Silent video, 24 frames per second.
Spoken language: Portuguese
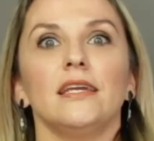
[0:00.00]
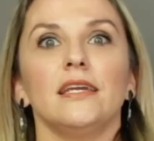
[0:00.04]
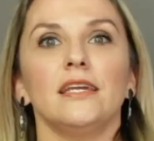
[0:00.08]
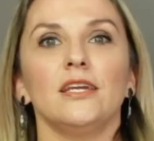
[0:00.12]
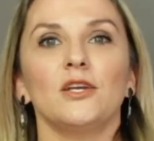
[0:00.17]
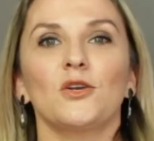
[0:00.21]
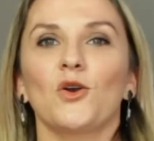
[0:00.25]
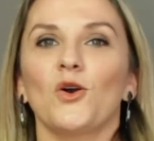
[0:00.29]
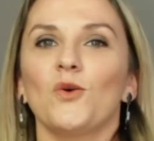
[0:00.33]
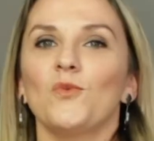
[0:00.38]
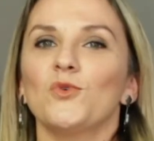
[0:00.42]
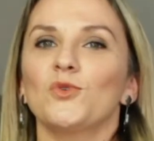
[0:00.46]

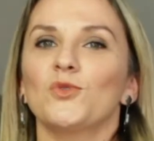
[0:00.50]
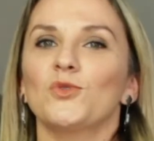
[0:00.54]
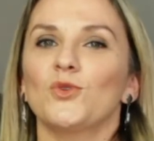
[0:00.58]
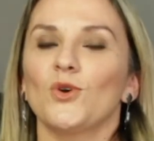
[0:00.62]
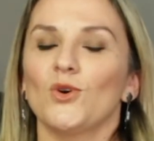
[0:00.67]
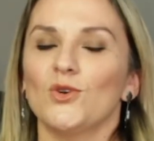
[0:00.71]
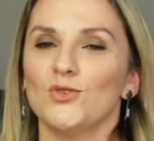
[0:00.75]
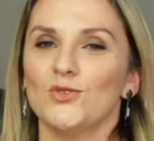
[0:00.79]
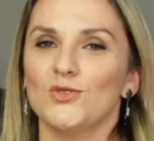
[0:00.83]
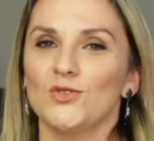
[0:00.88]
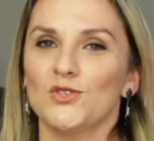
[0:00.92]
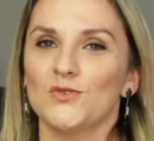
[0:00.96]
E como
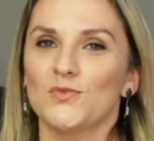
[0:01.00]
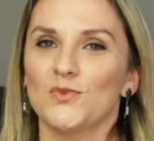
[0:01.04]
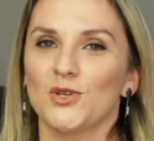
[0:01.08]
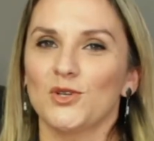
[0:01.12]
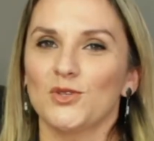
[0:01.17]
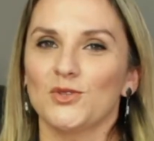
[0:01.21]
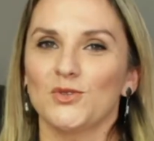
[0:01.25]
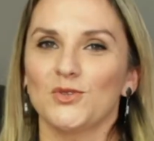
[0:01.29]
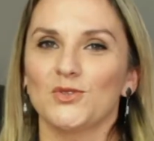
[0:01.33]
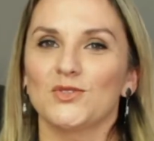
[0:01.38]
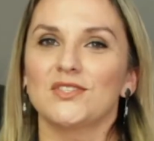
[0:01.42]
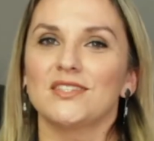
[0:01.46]
todos os
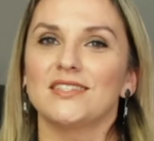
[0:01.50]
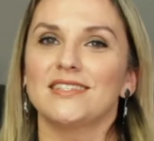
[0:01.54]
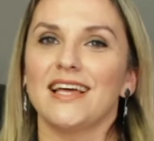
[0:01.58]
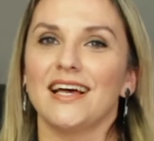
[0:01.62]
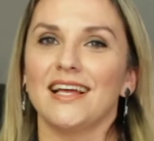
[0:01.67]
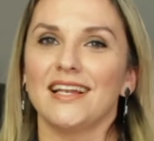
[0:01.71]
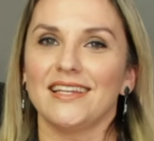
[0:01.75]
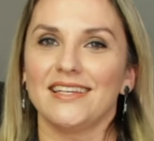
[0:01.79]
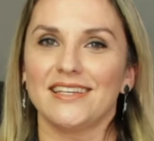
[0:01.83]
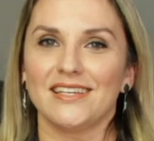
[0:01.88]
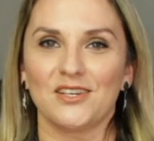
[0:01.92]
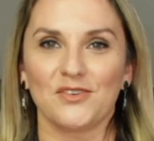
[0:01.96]
produtos
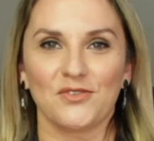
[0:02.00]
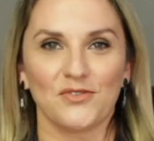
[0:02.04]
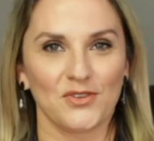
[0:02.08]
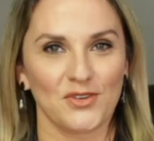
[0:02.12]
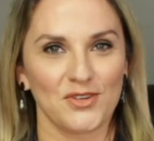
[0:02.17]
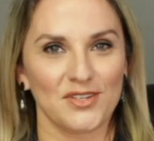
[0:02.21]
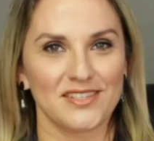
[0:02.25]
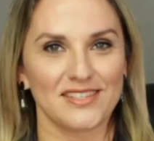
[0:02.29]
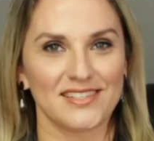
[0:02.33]
da linha Fruit